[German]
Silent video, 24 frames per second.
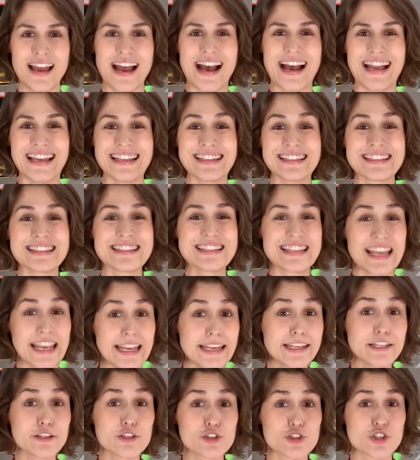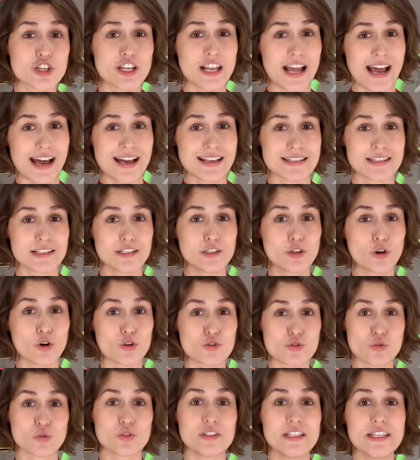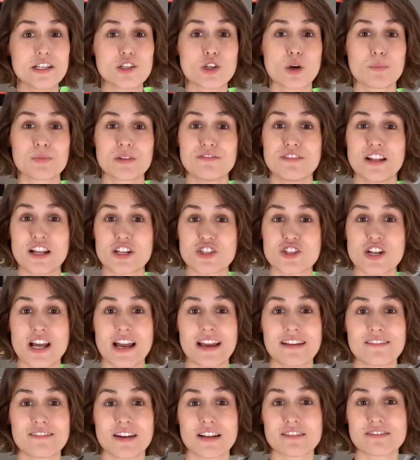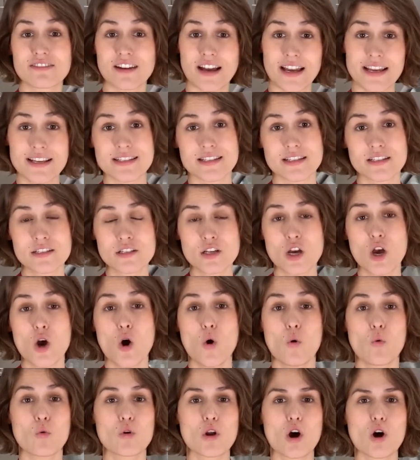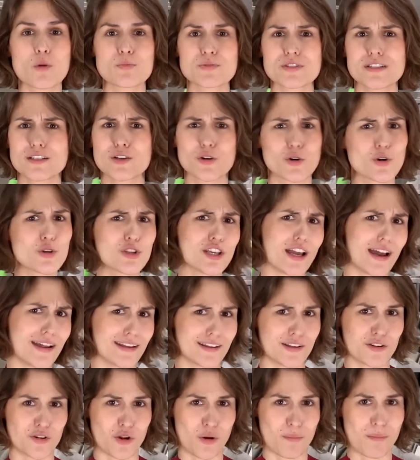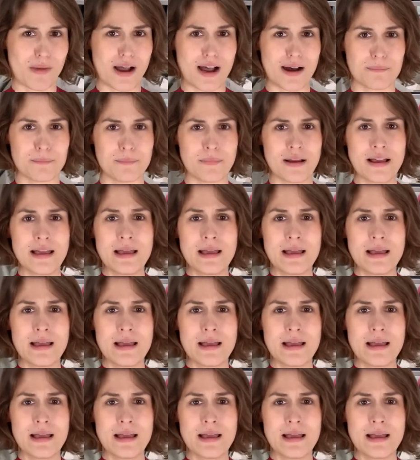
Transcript: Eine technische Nase kontrolliert, ob die Flaschen einwandfrei sind oder ob sie Gerüche angenommen haben.